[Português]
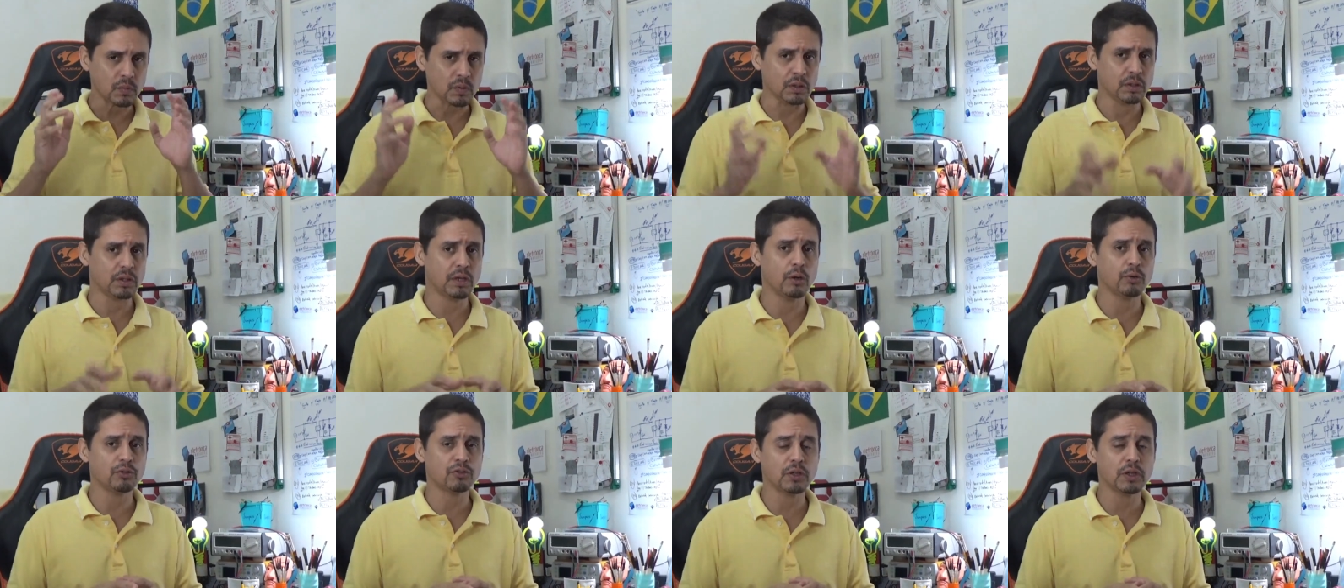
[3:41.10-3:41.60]

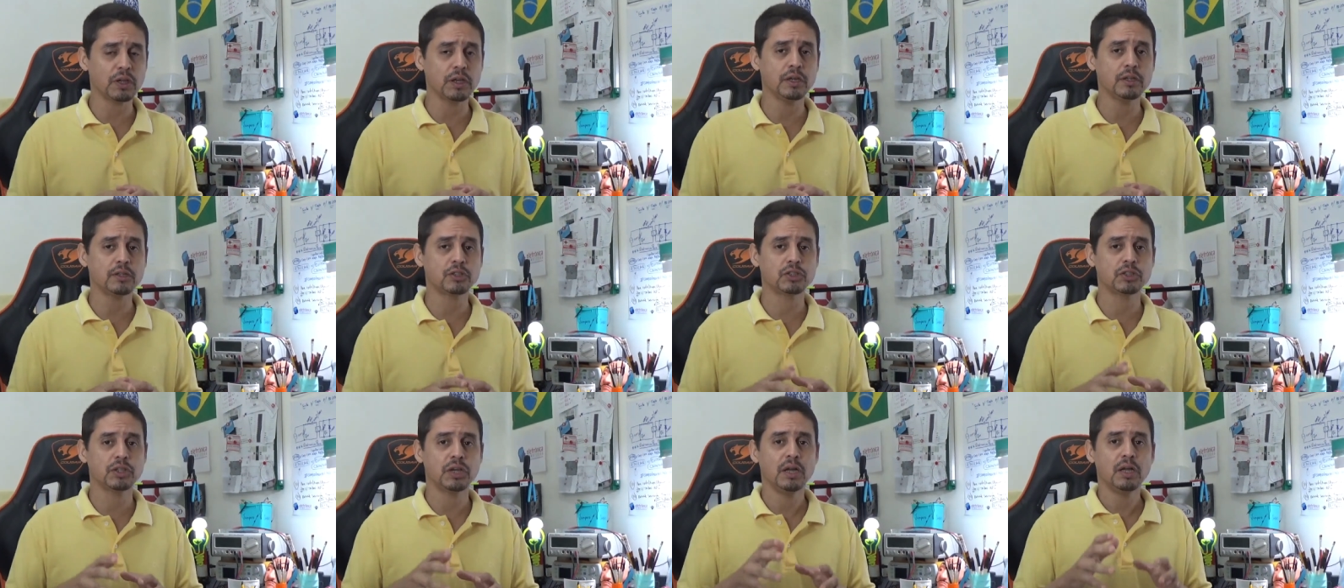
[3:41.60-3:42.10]
que é o
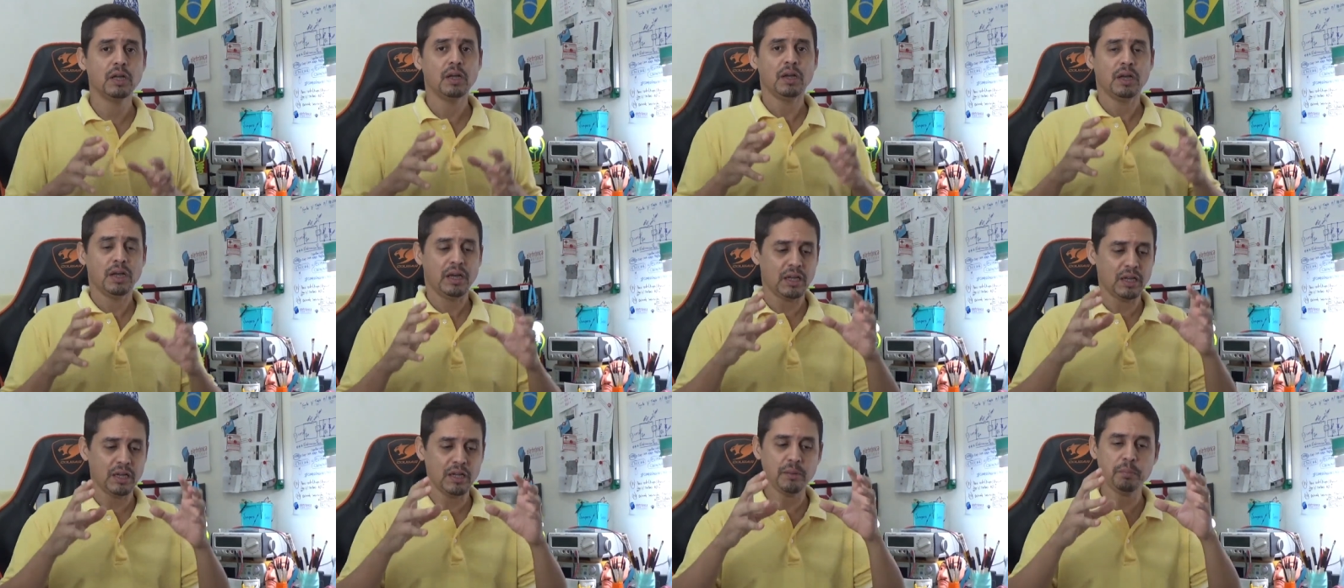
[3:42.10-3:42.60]
seguinte,
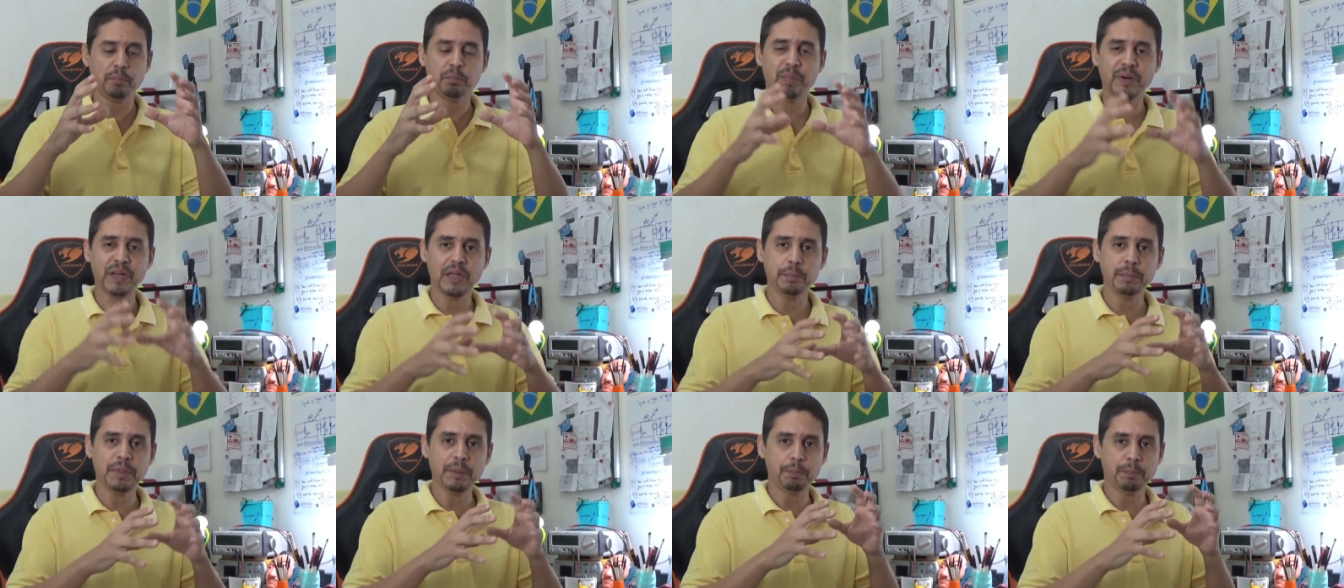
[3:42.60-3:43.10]
ele
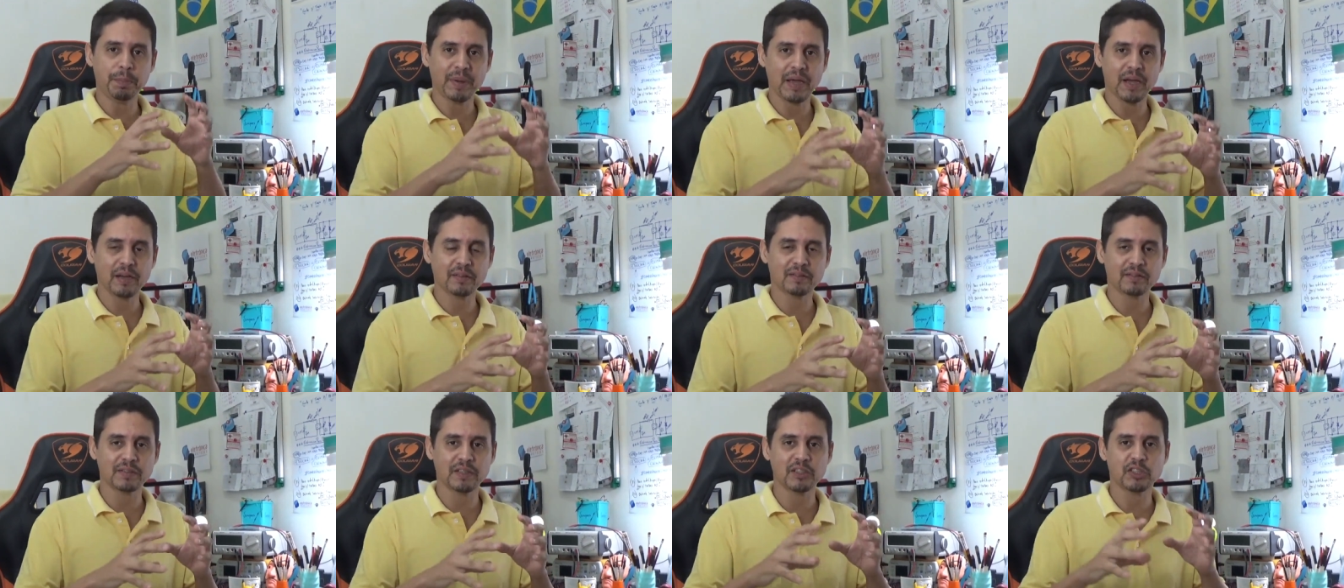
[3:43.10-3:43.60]
imprime
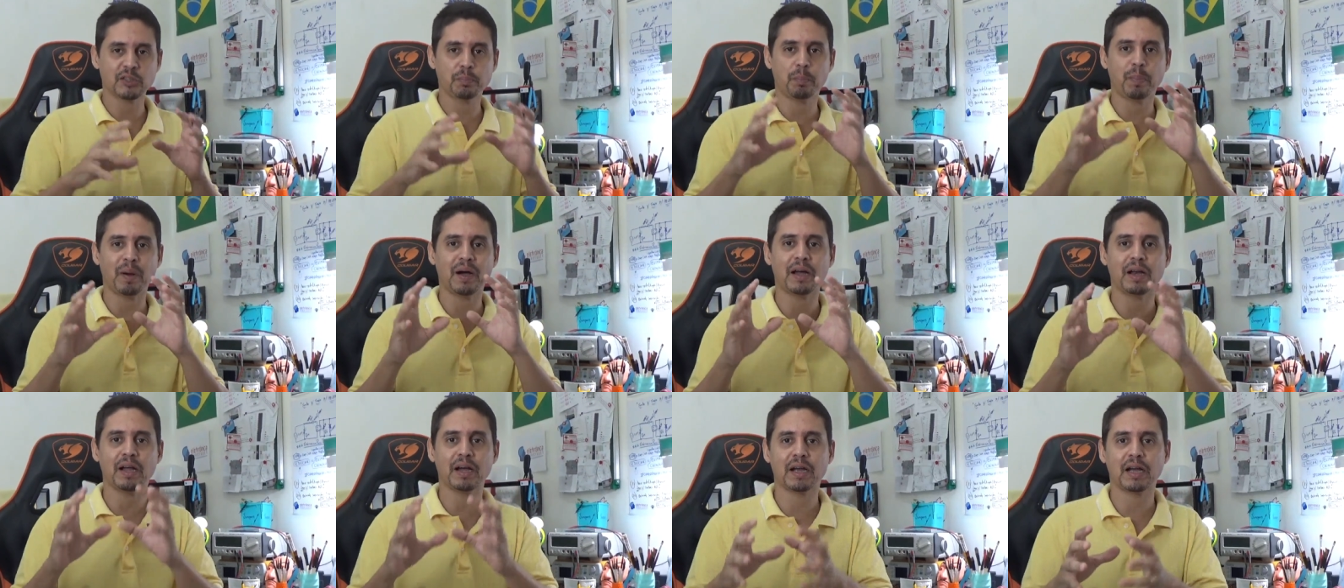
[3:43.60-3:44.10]
peças
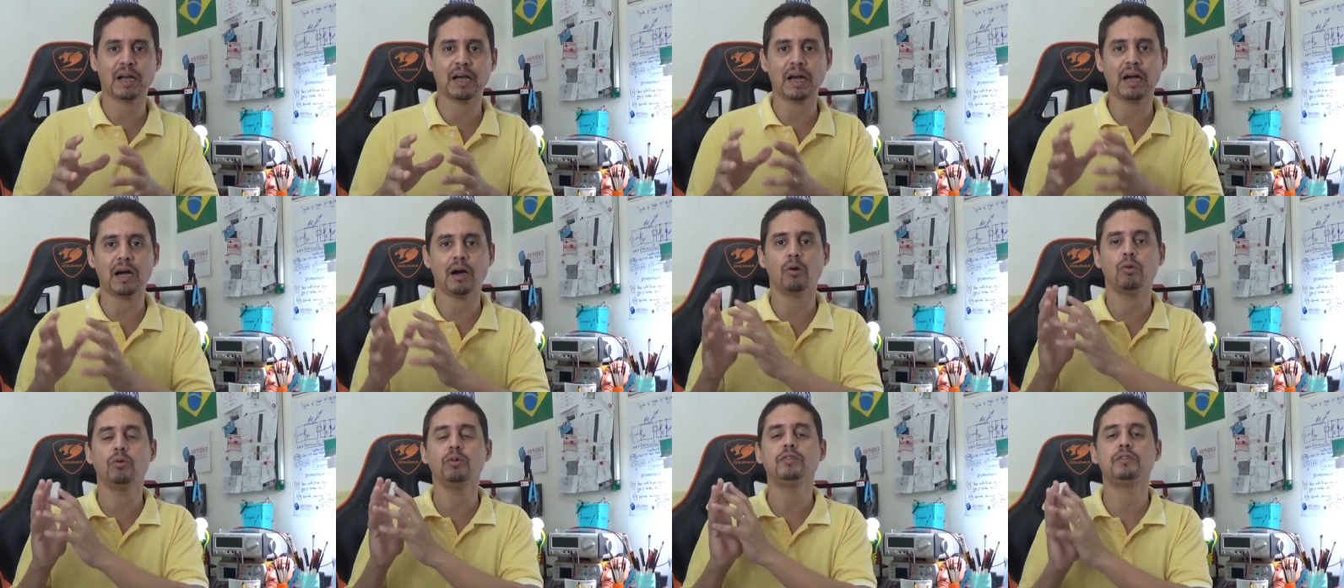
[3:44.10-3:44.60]
para
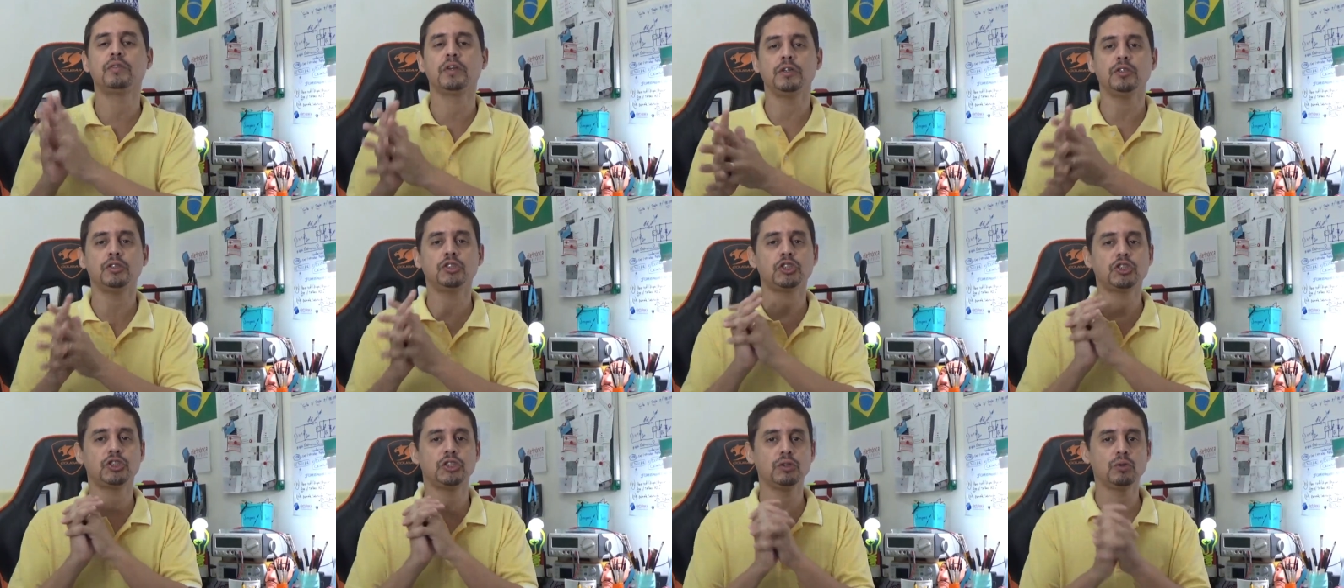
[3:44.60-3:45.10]
carros
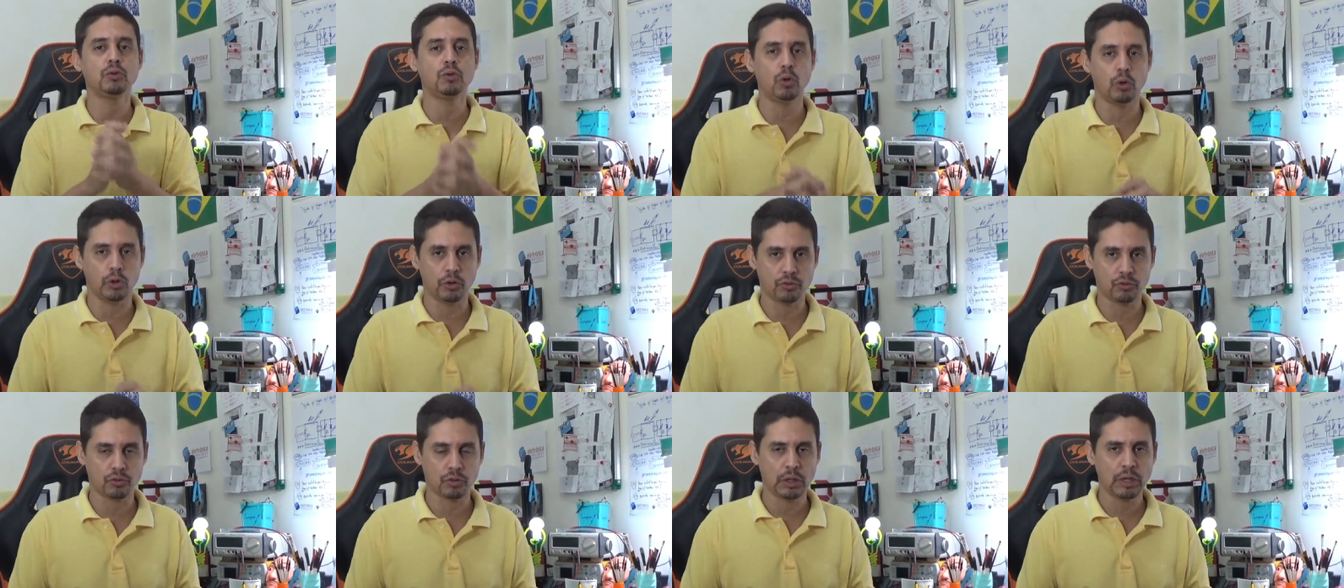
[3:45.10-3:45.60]

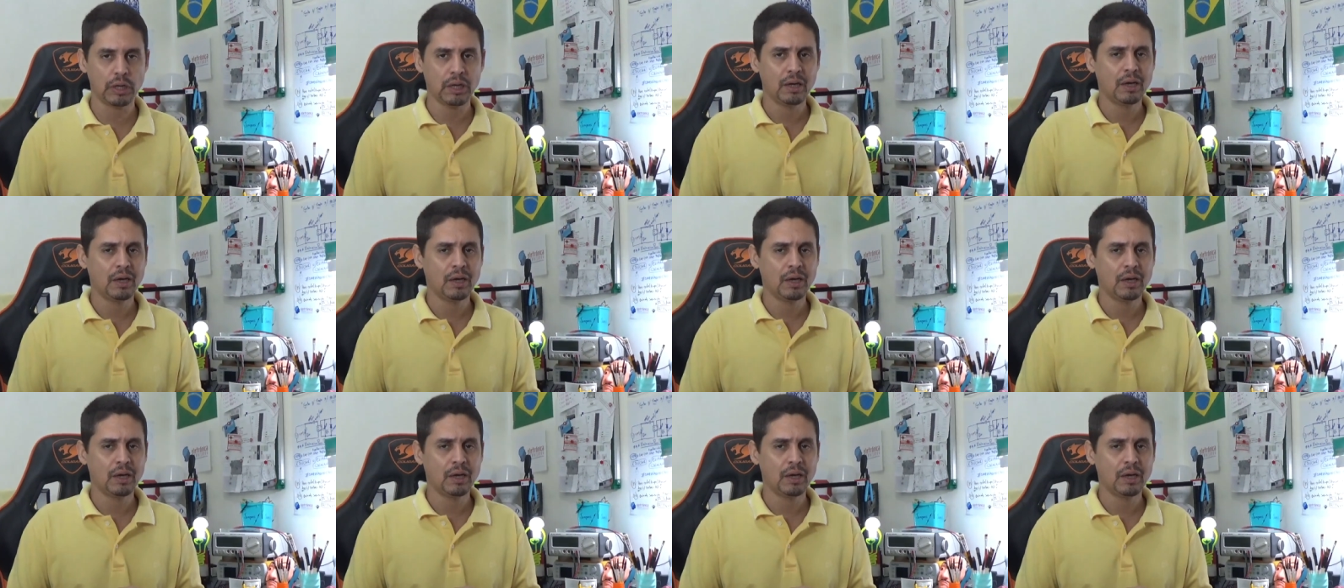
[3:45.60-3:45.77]
antigos.